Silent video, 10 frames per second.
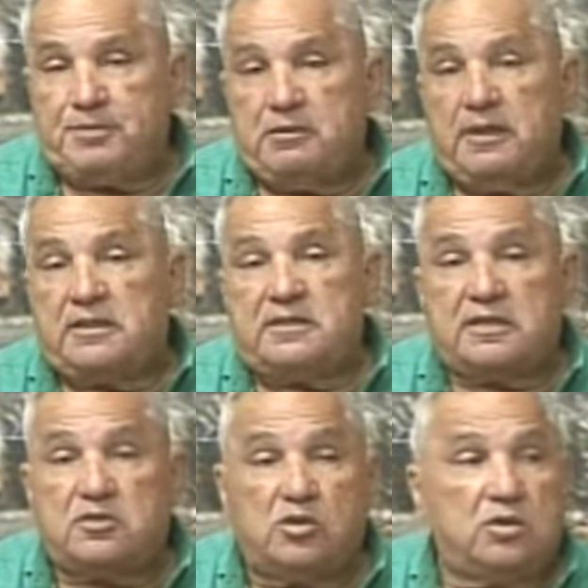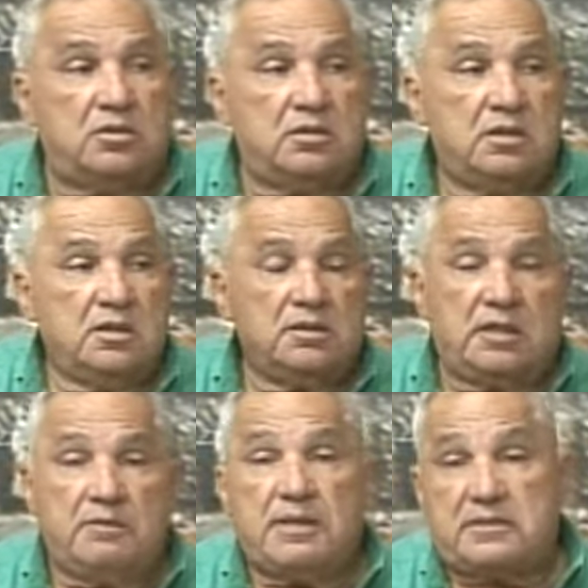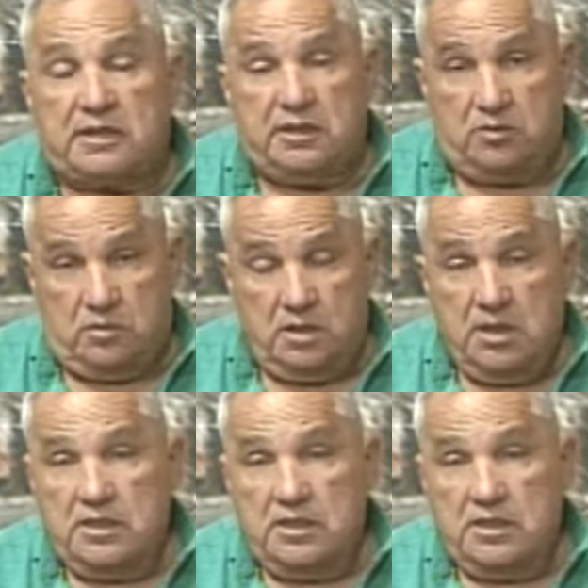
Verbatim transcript: privatización del, Maceo,